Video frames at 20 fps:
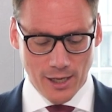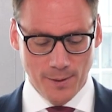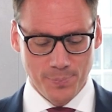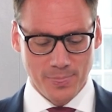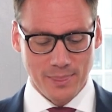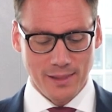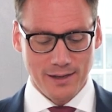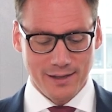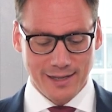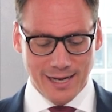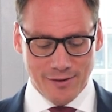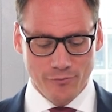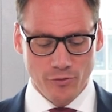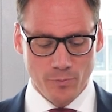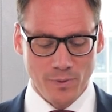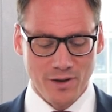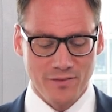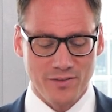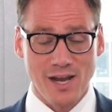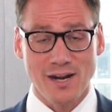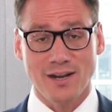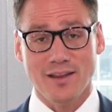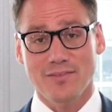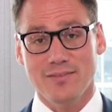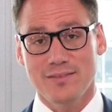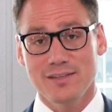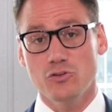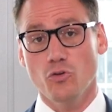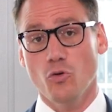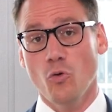Ähm, da wird man sagen,
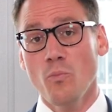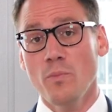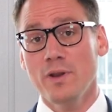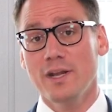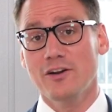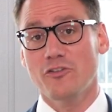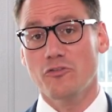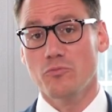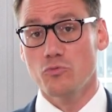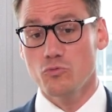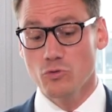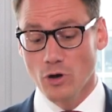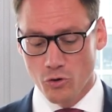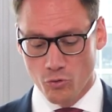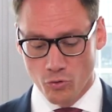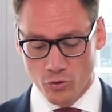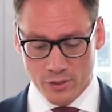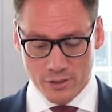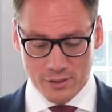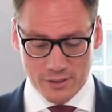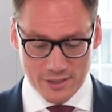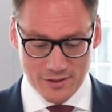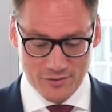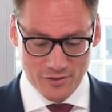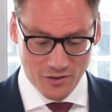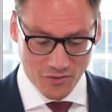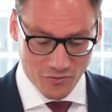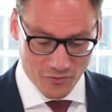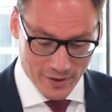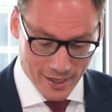das ist nicht unbedingt zu beurkunden,
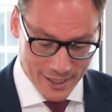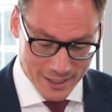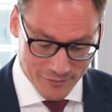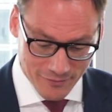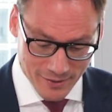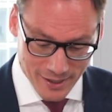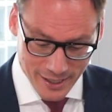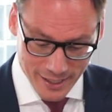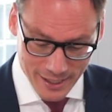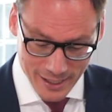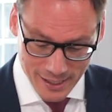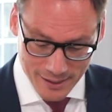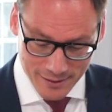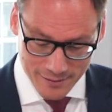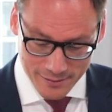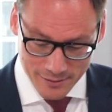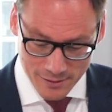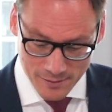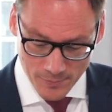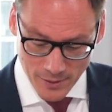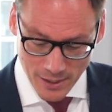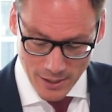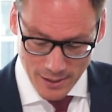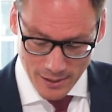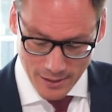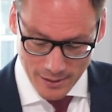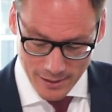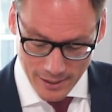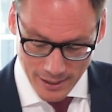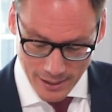diese zweite Variante,
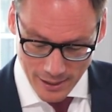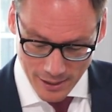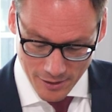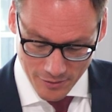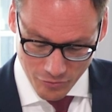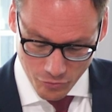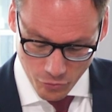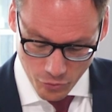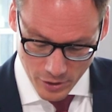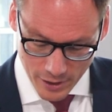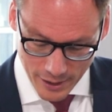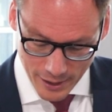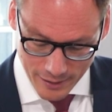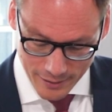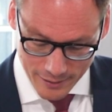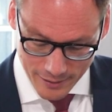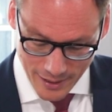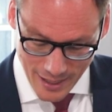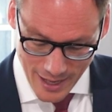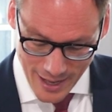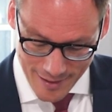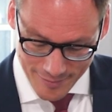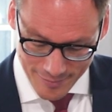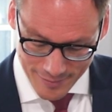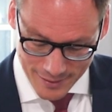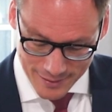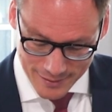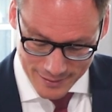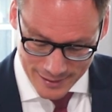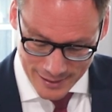der sogenannte
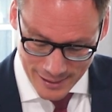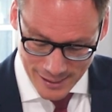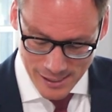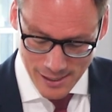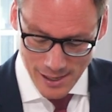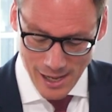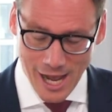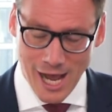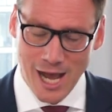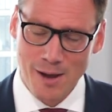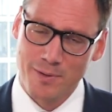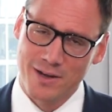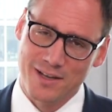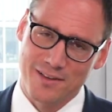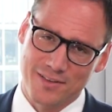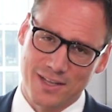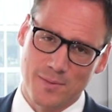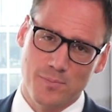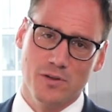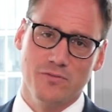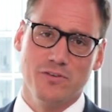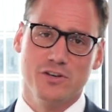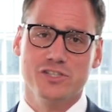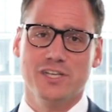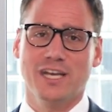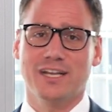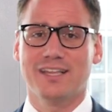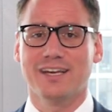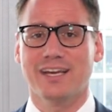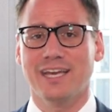Asset Deal. Aber es gibt eine
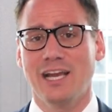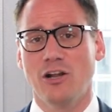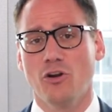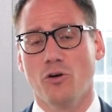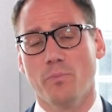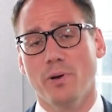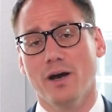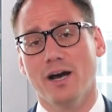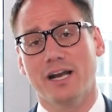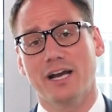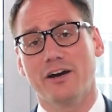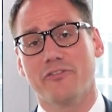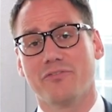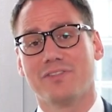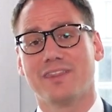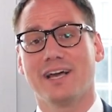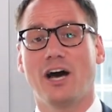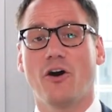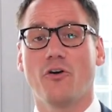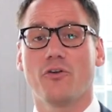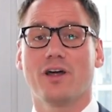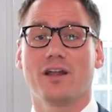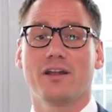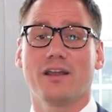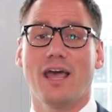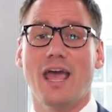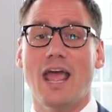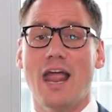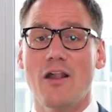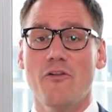versteckte Regelung, Paragraphen
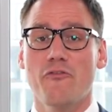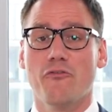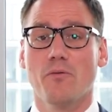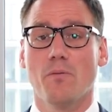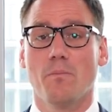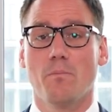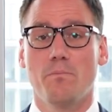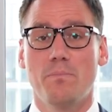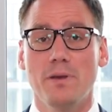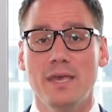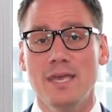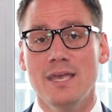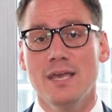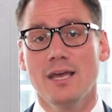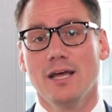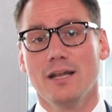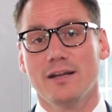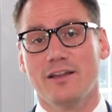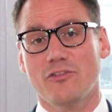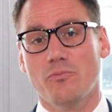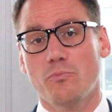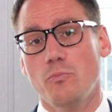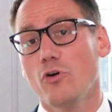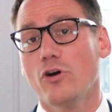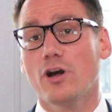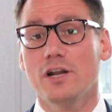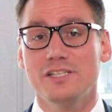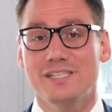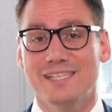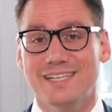311b des
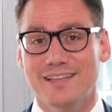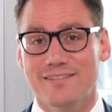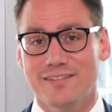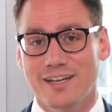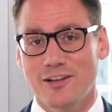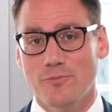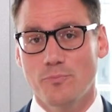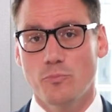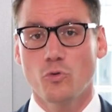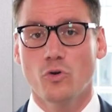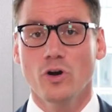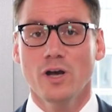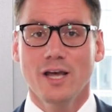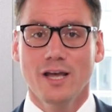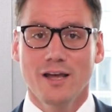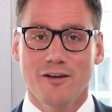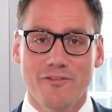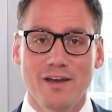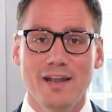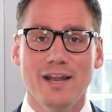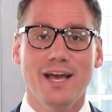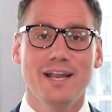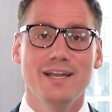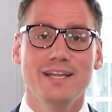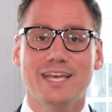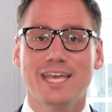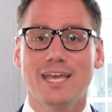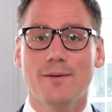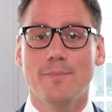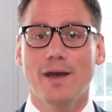bürgerlichen Gesetzbuch. Wenn
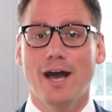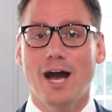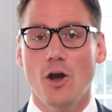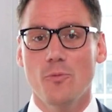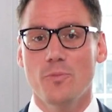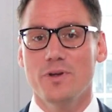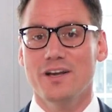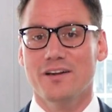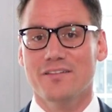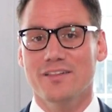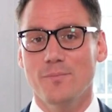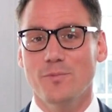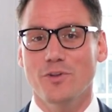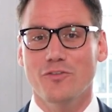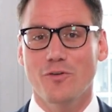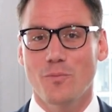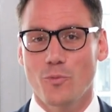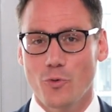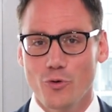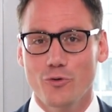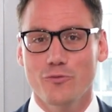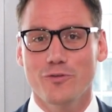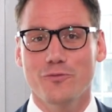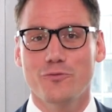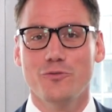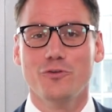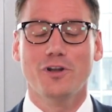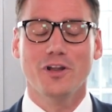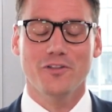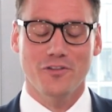eine GmbH über ihr gesamtes Vermögen
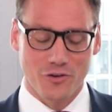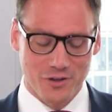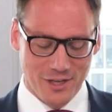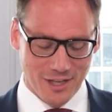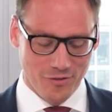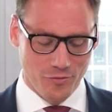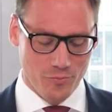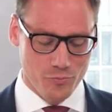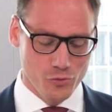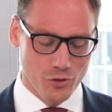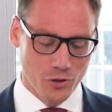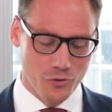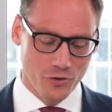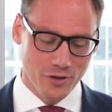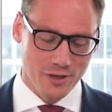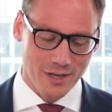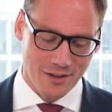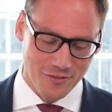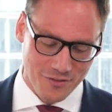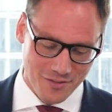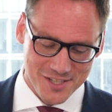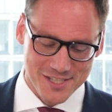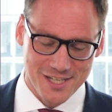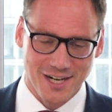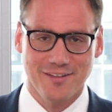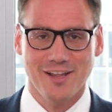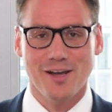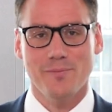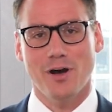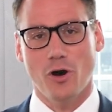verfügt, ist auch das zu beurkunden. Also
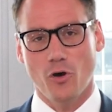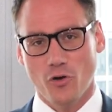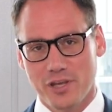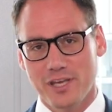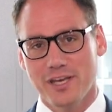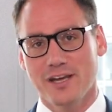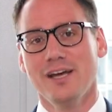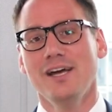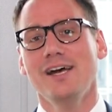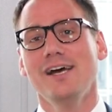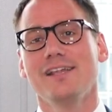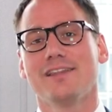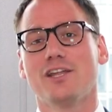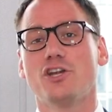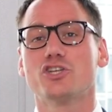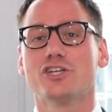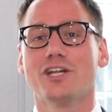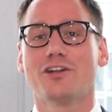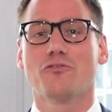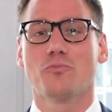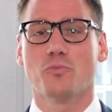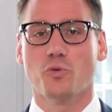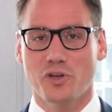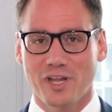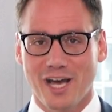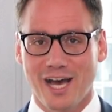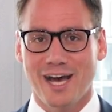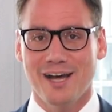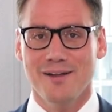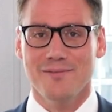sicherheitshalber auch hier den Schritt zum
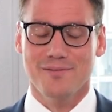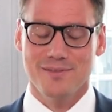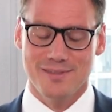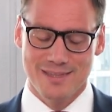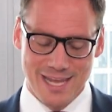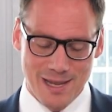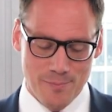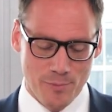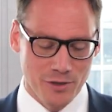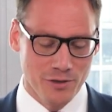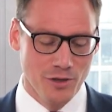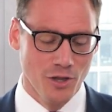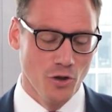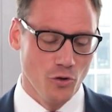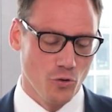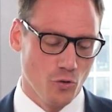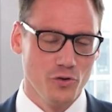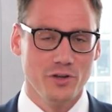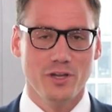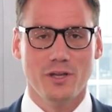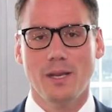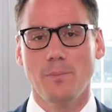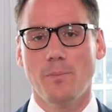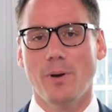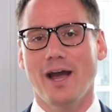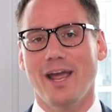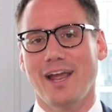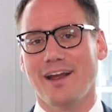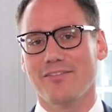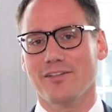Notar nehmen und die
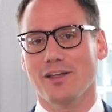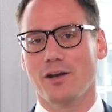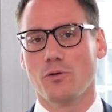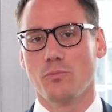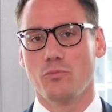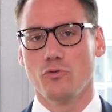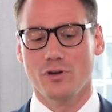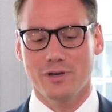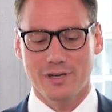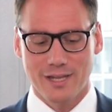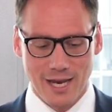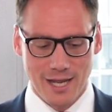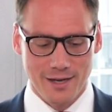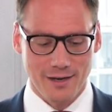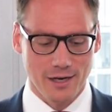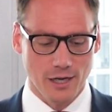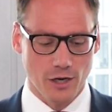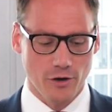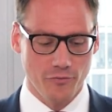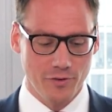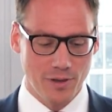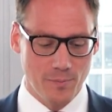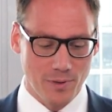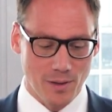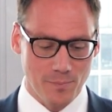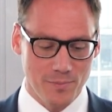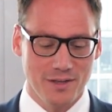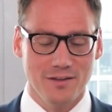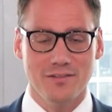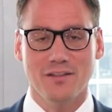paar extra Gebühren gerne in Kauf
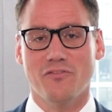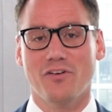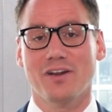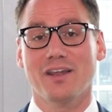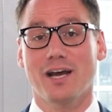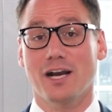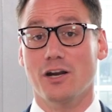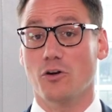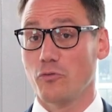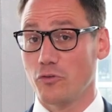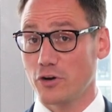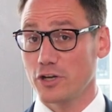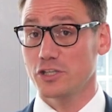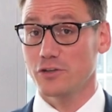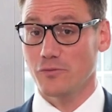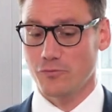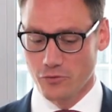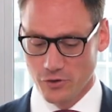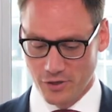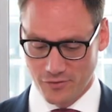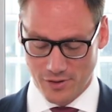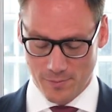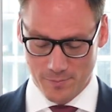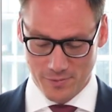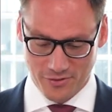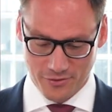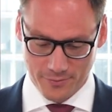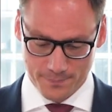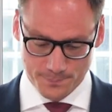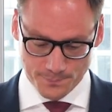nehmen, damit dieser Vertrag auch wirklich
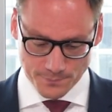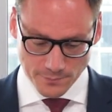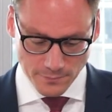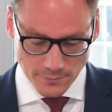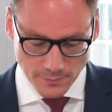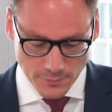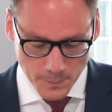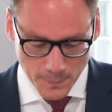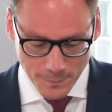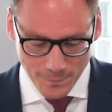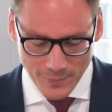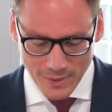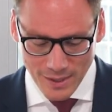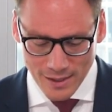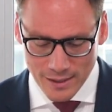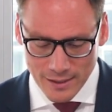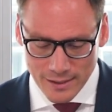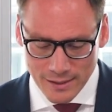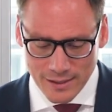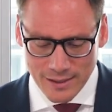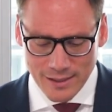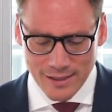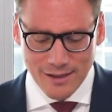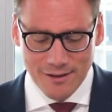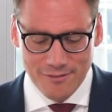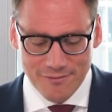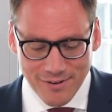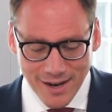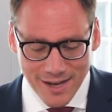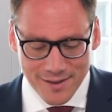wirksam ist.
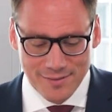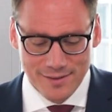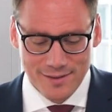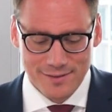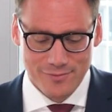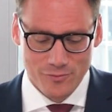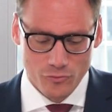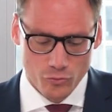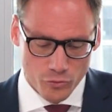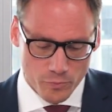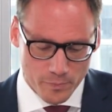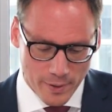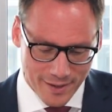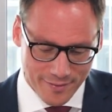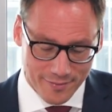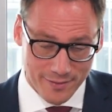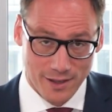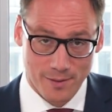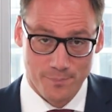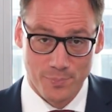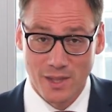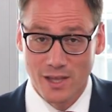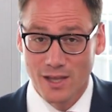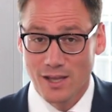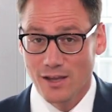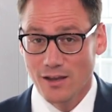Was ist nun besser?